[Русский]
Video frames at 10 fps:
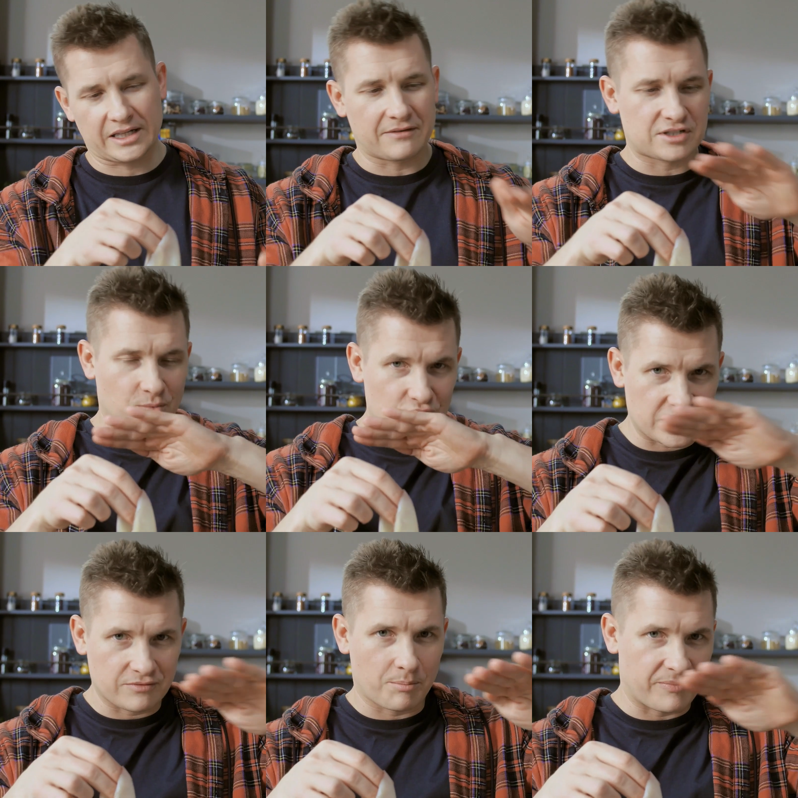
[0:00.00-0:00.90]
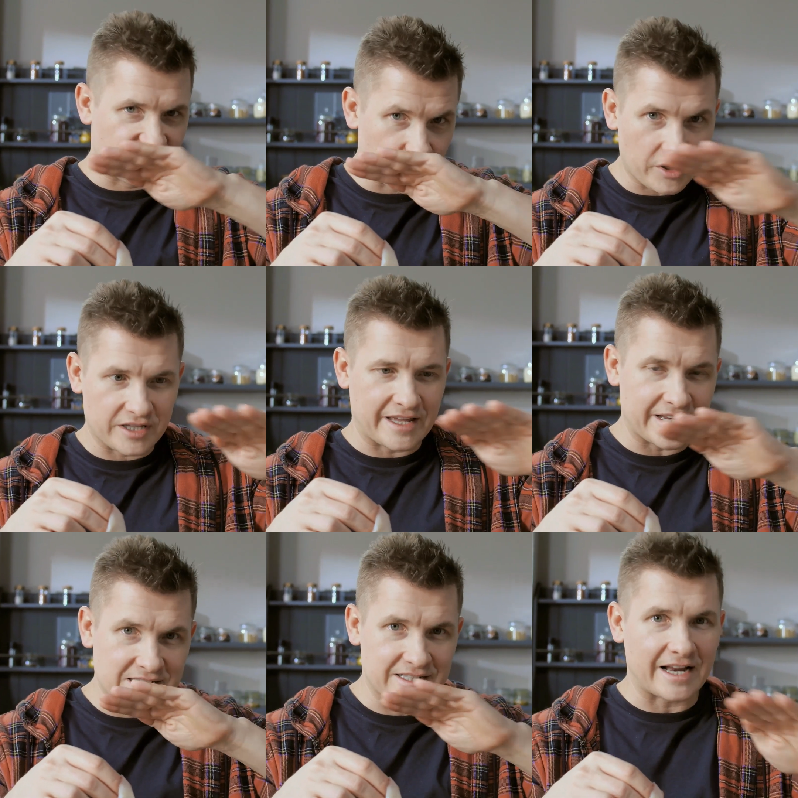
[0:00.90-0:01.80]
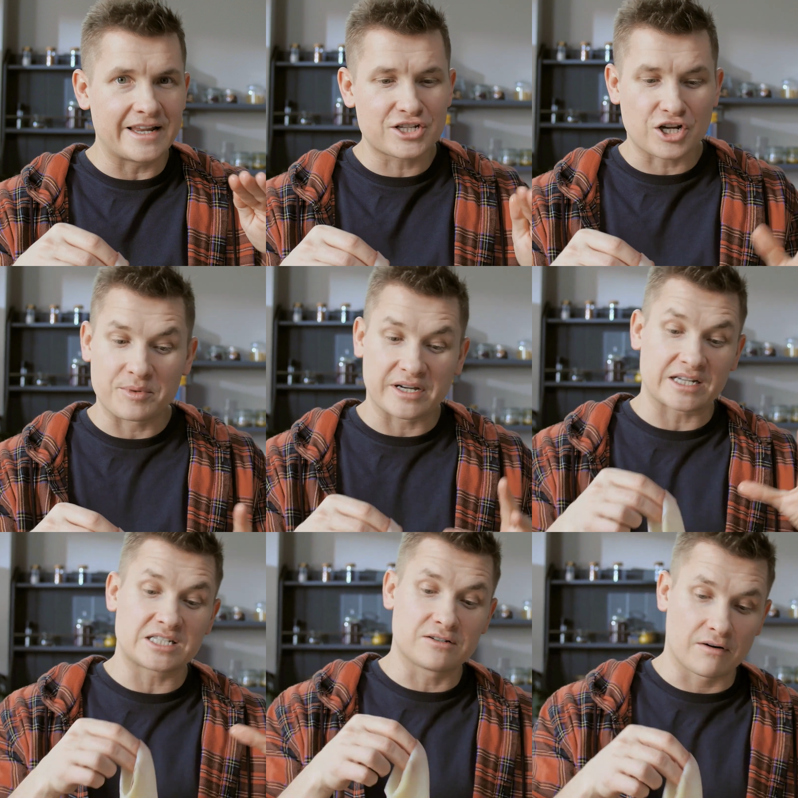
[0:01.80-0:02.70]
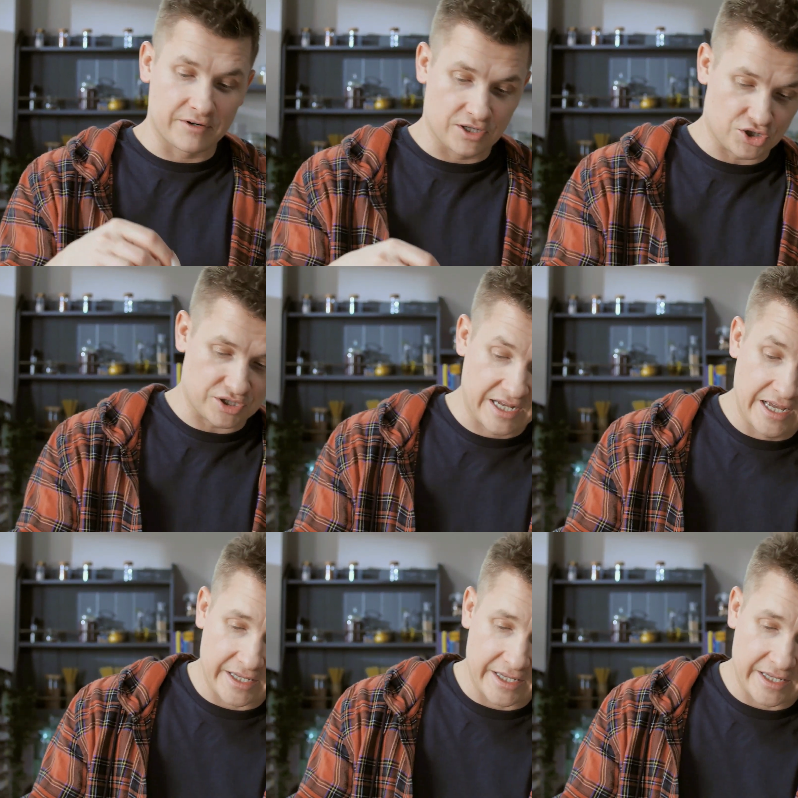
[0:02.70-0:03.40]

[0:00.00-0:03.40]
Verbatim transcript: тогда вы сможете его в итоге нарезать колечками и красиво выложить.